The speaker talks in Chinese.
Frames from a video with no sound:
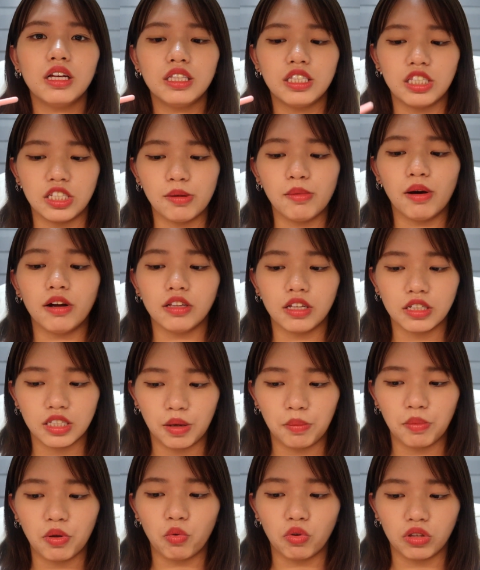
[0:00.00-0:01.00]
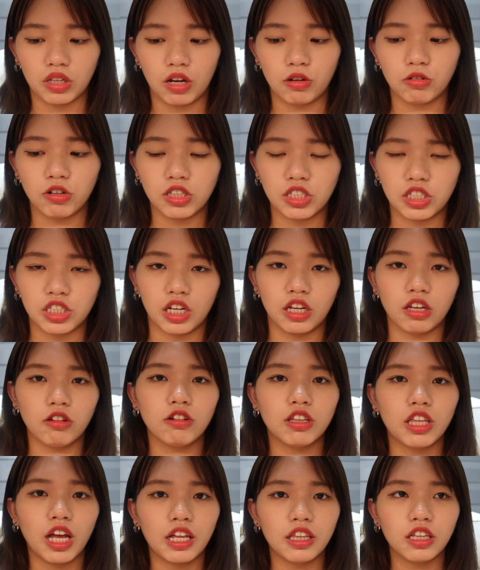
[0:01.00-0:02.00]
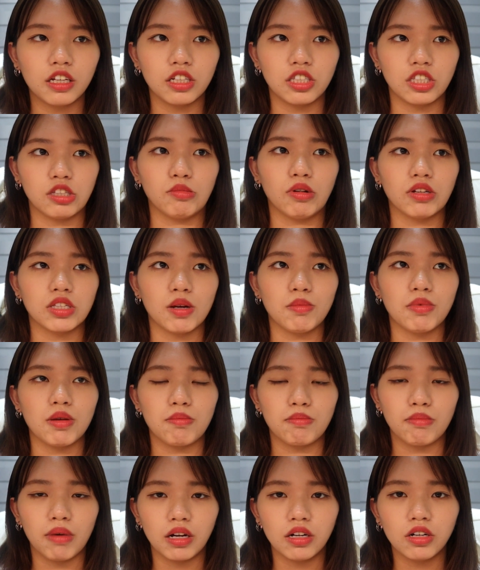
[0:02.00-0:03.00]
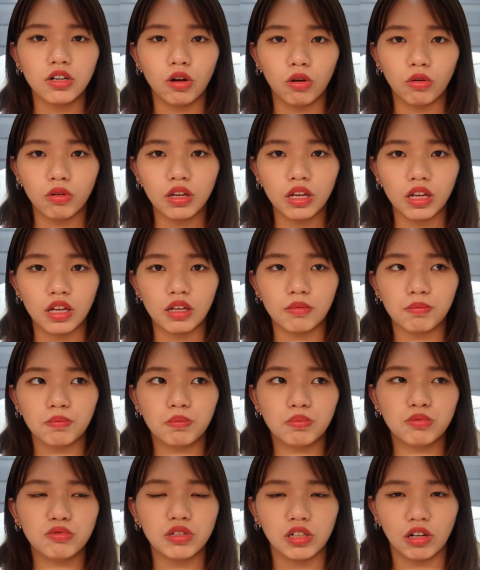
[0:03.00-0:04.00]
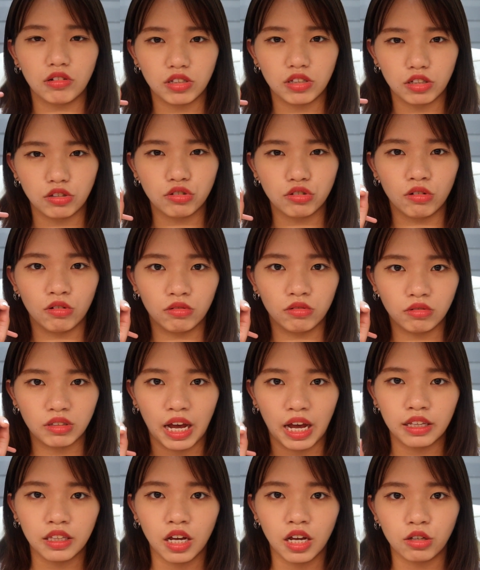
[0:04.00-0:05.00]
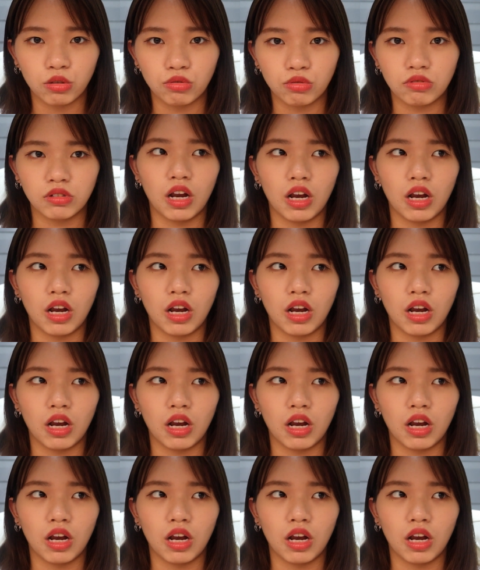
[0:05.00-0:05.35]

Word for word: 睫毛的产品我等下会讲，因为它那个睫毛产品蛮容易不小心就拿太多，